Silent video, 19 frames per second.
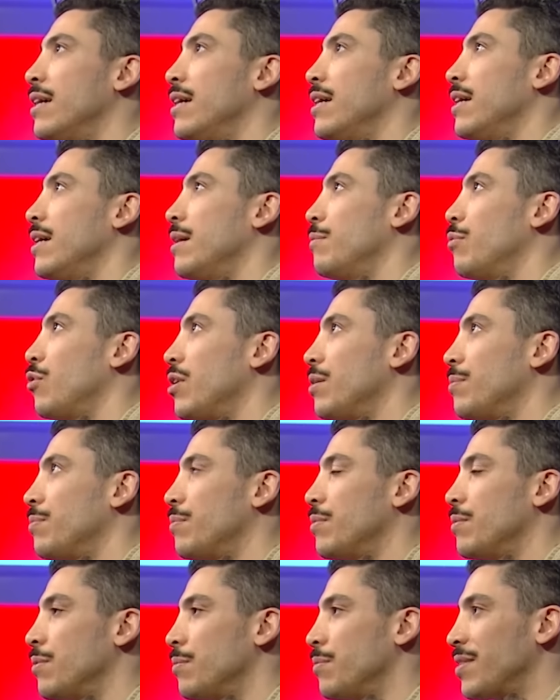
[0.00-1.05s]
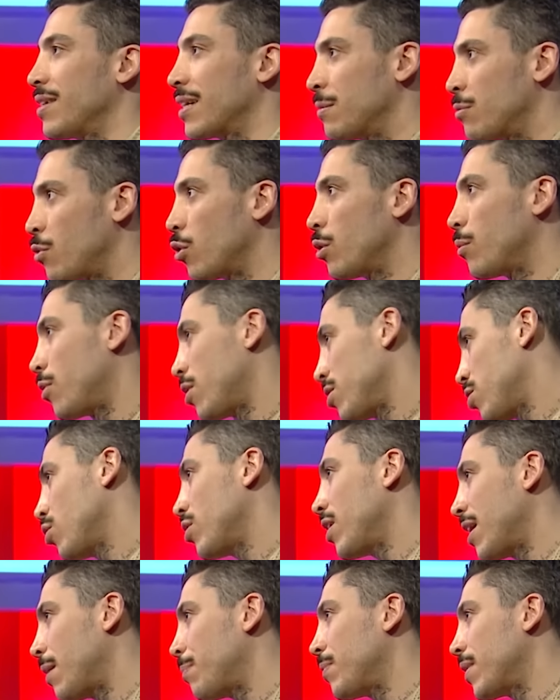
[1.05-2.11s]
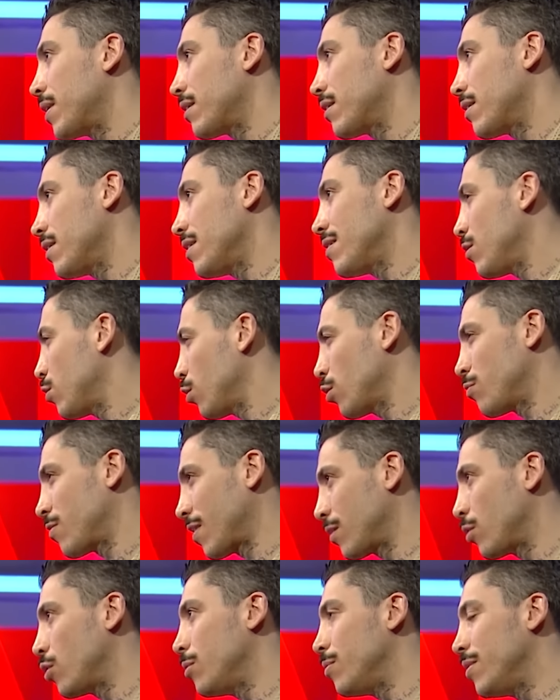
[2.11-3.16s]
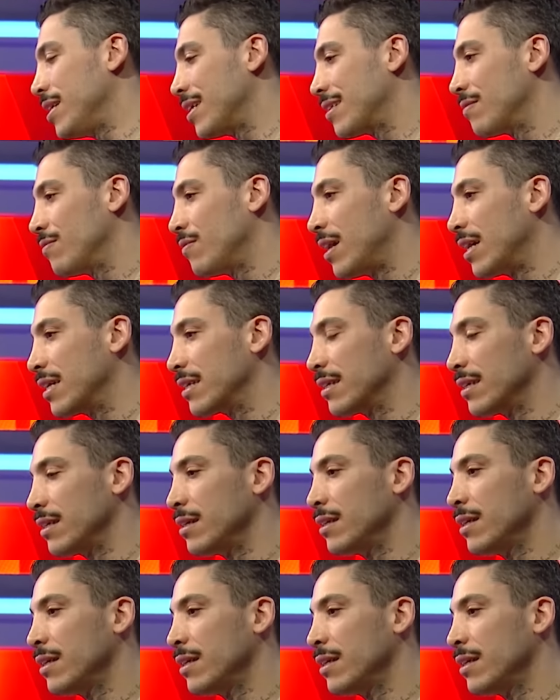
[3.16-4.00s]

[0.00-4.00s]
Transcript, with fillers: e, böyle bir takım kolaborasyonlar yapmak istiyordum zaten öyle bir niyetim tamam. vardı.